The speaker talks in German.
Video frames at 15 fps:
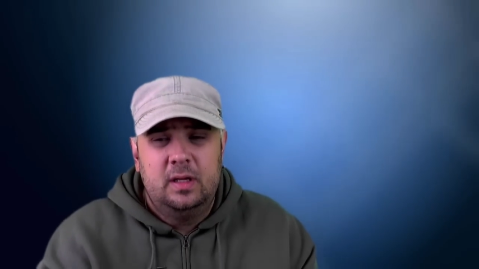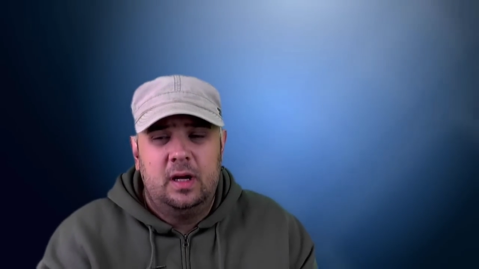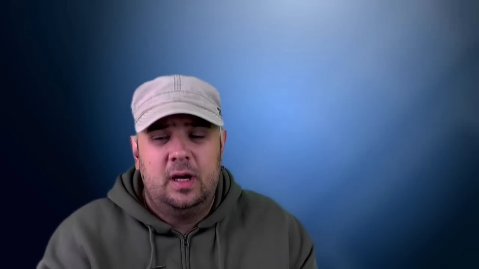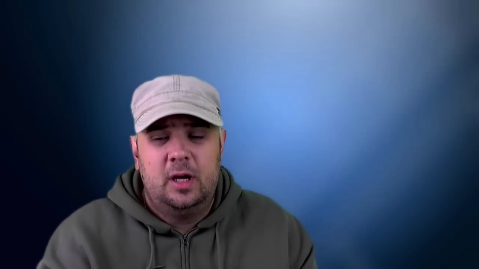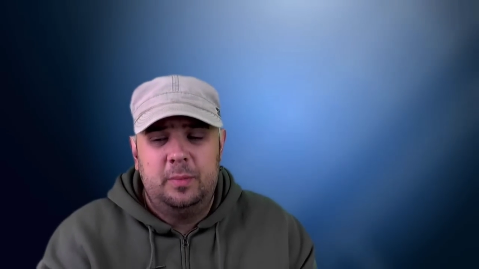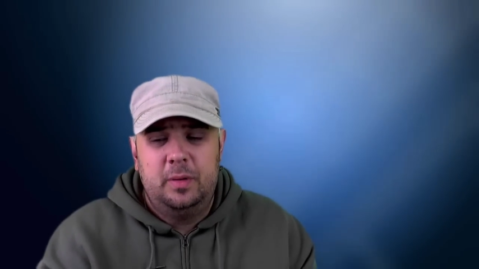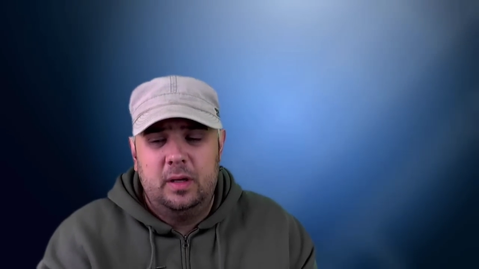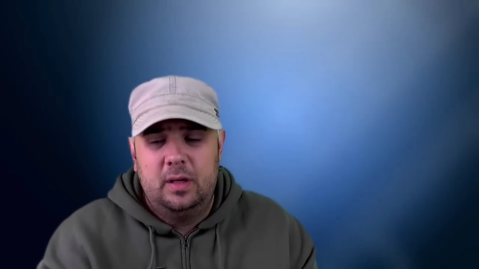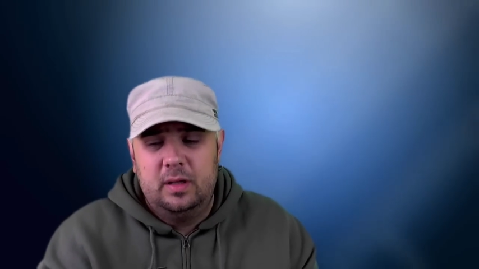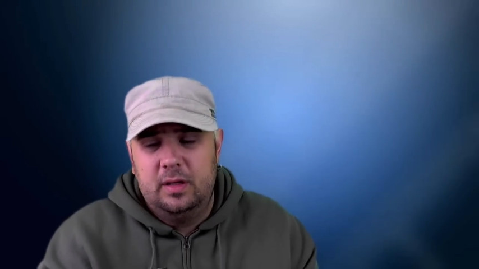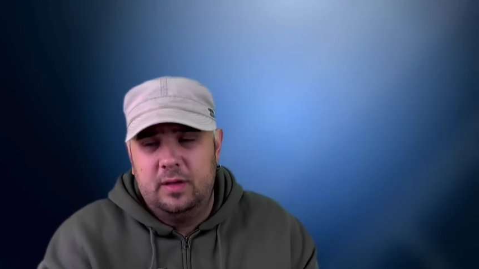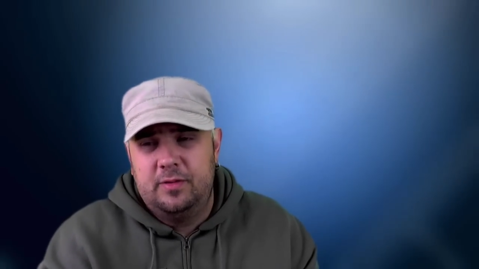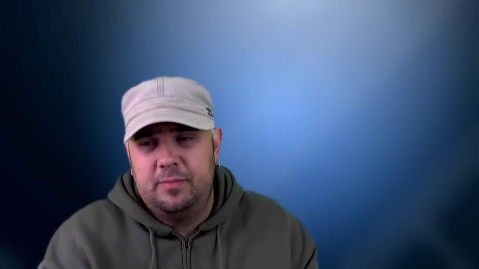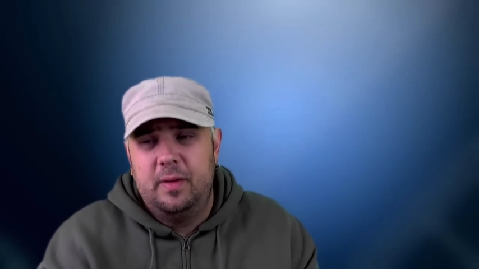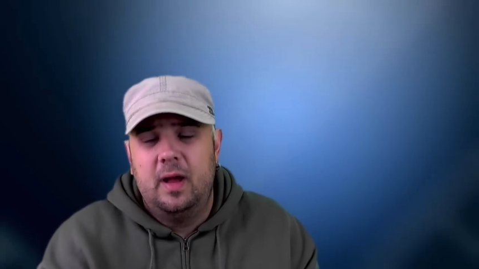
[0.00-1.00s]
aber
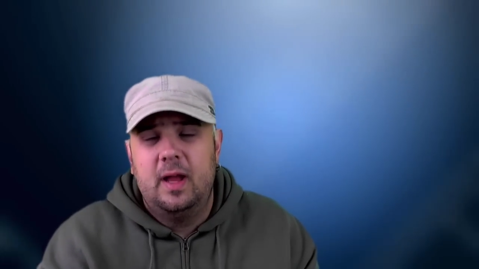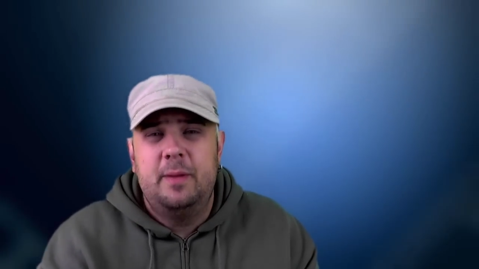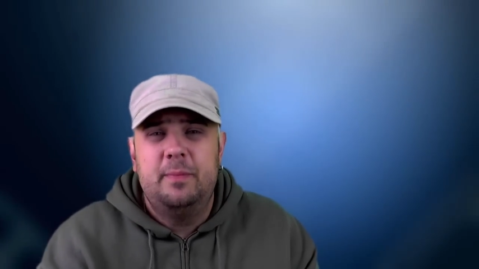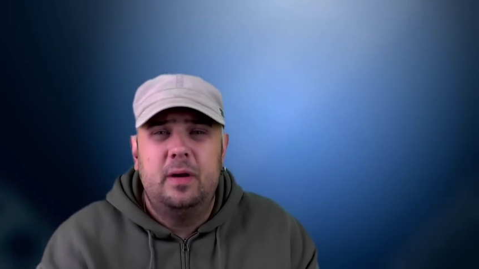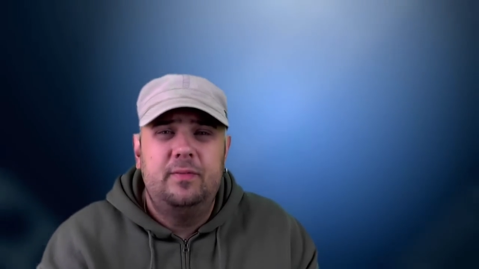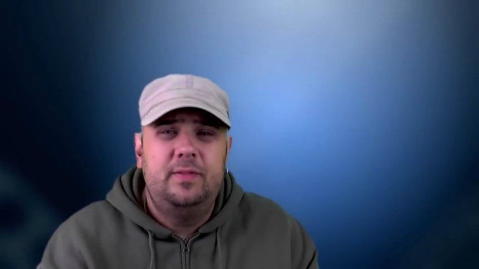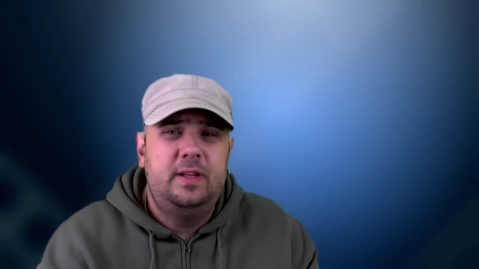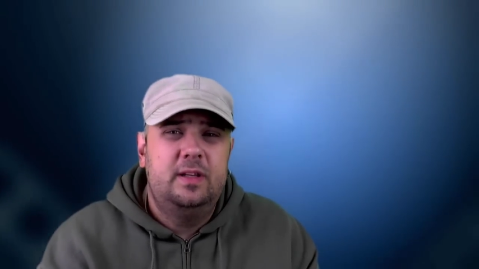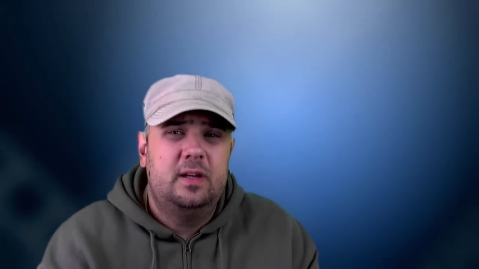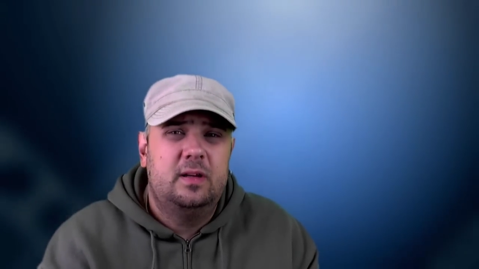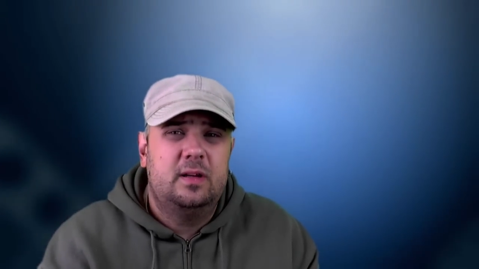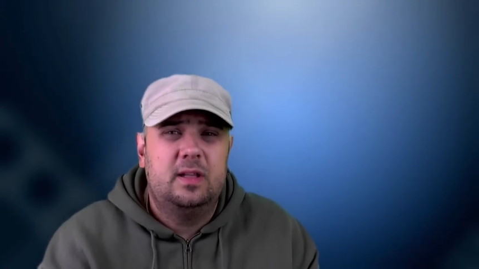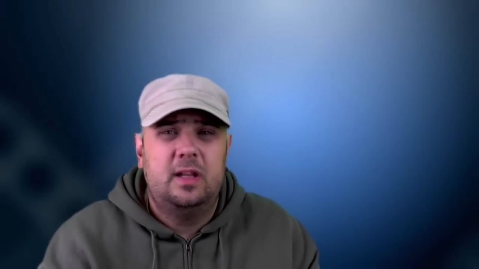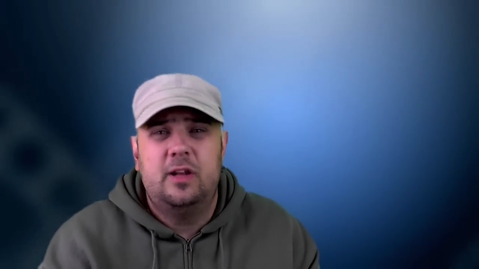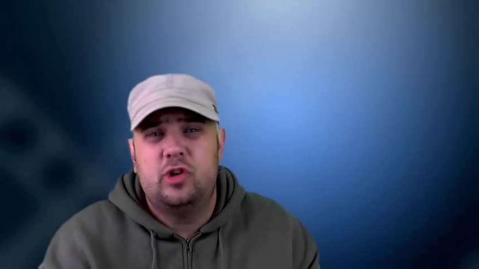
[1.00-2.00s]
es war immer
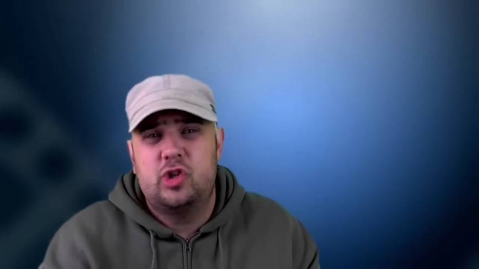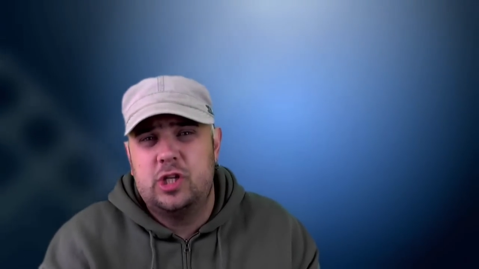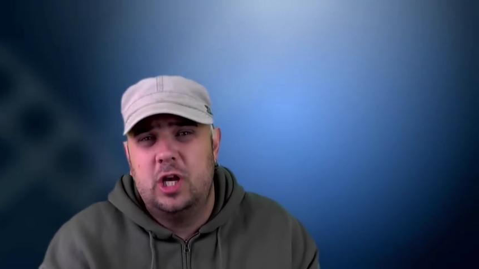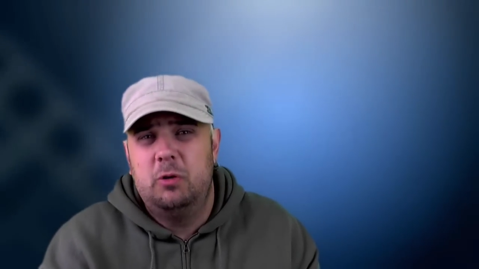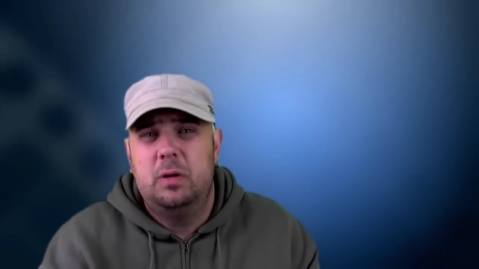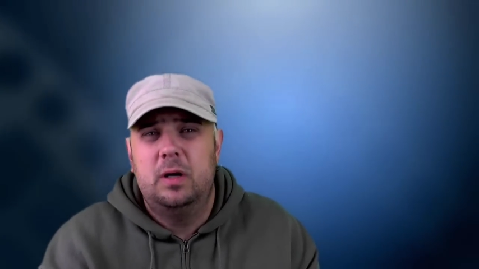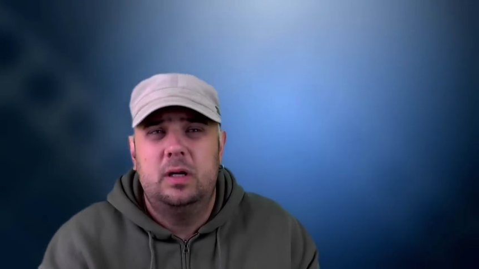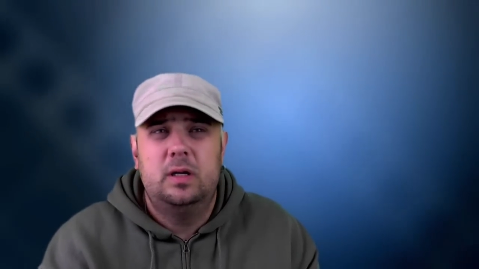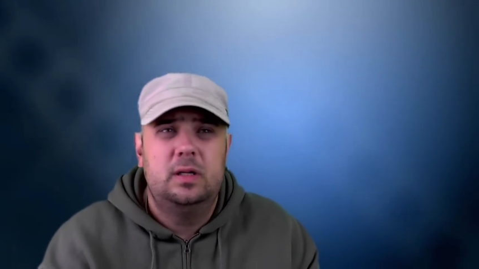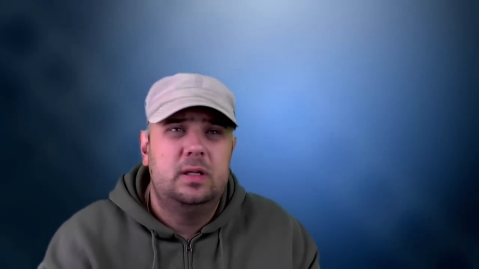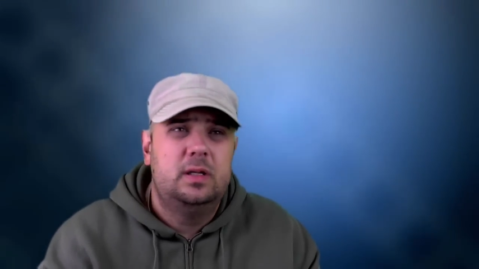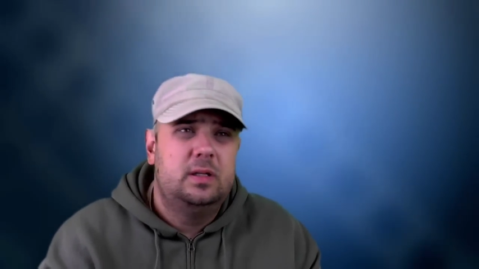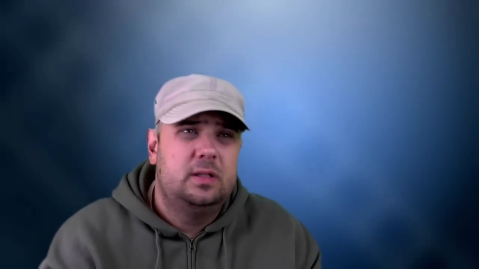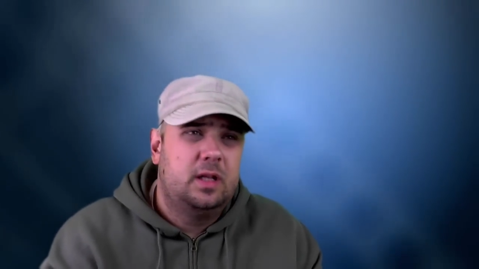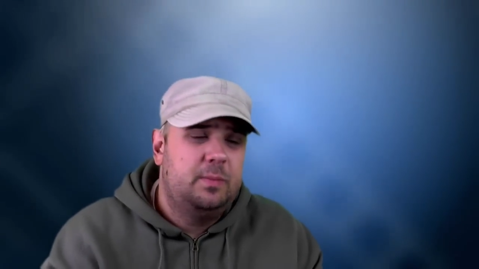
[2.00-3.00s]
wieder kleine Schauer,
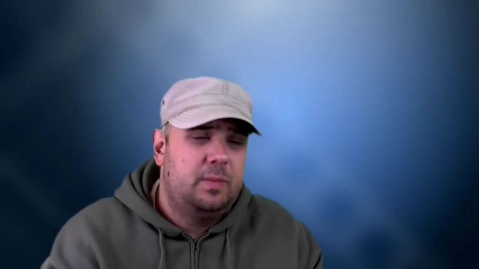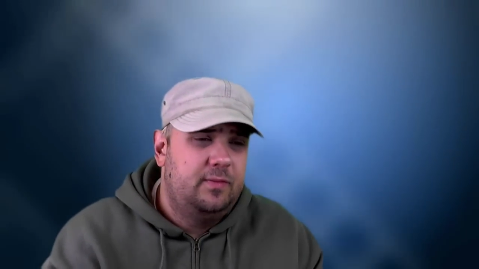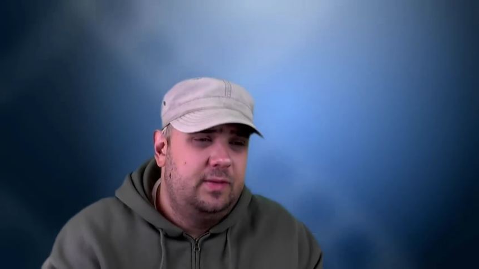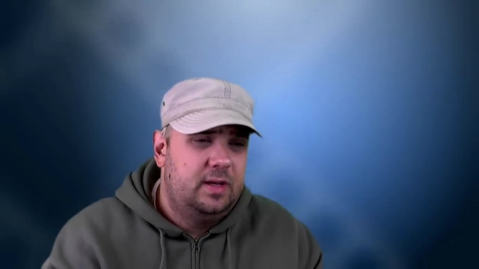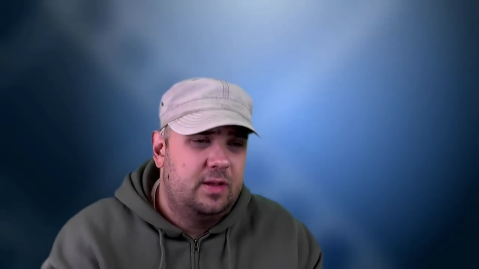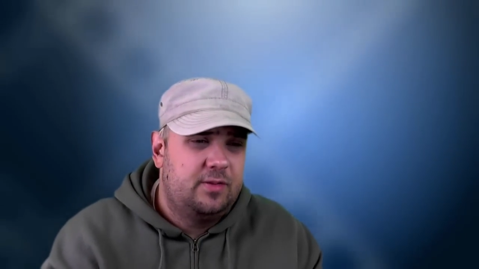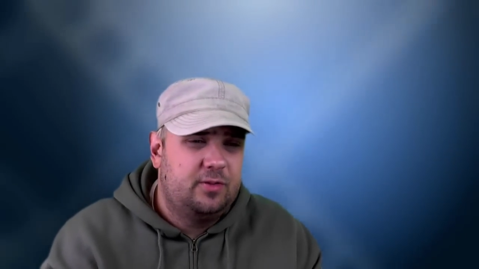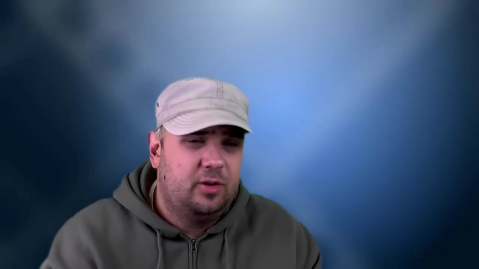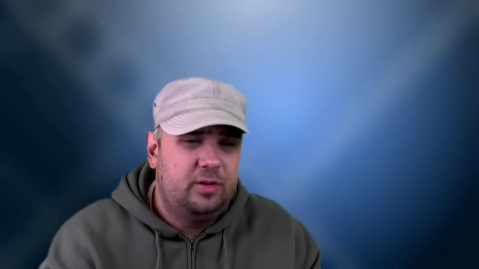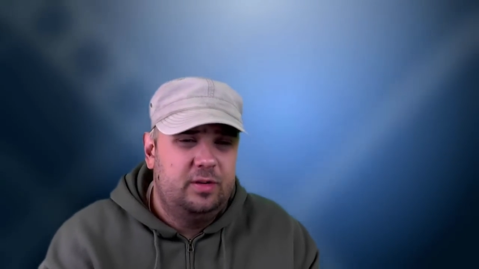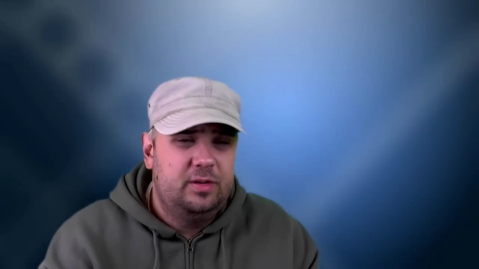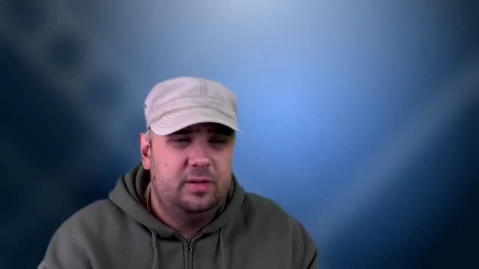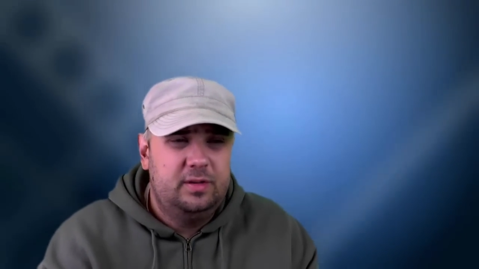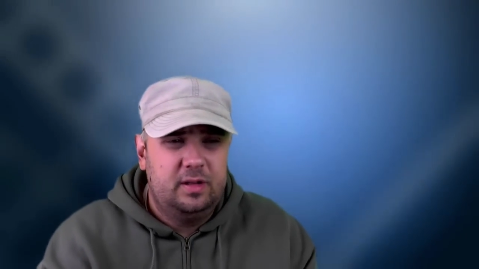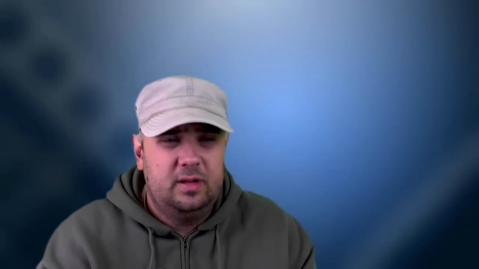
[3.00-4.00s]
dann mal wieder
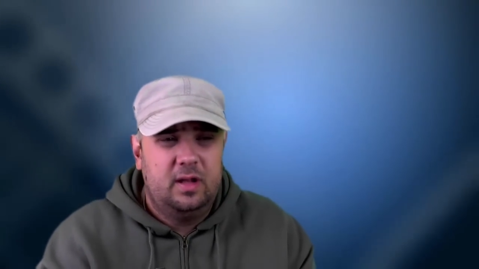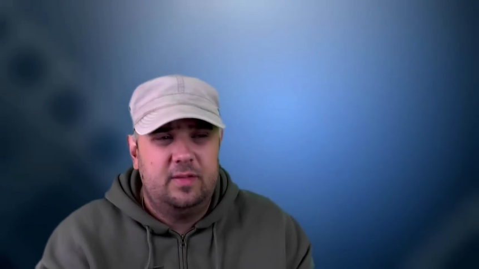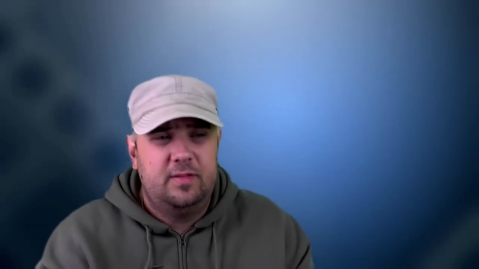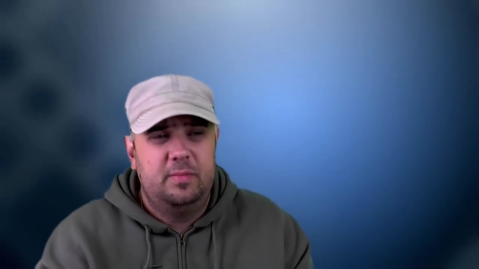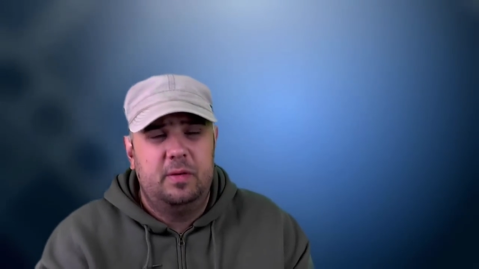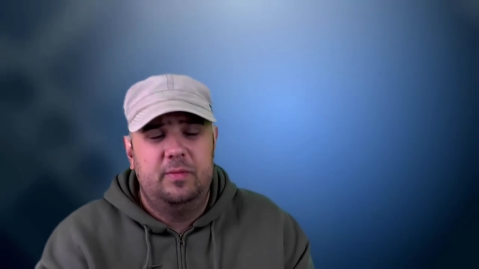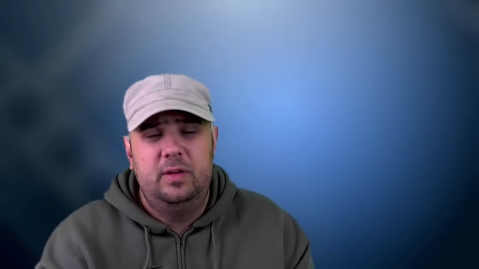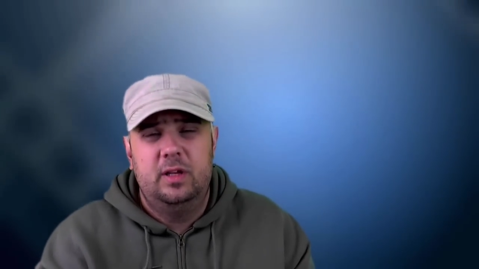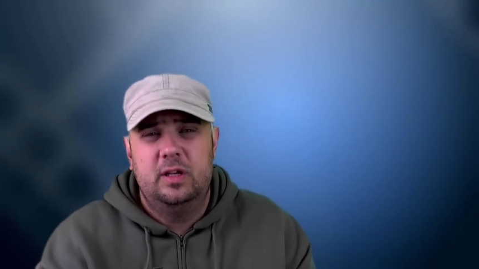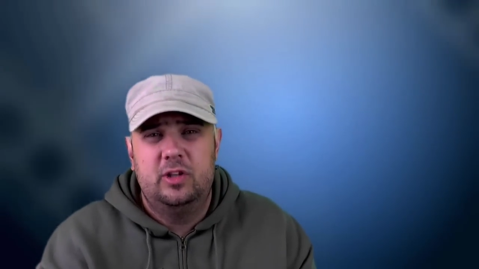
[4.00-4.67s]
Sonne, dann hat es mal wieder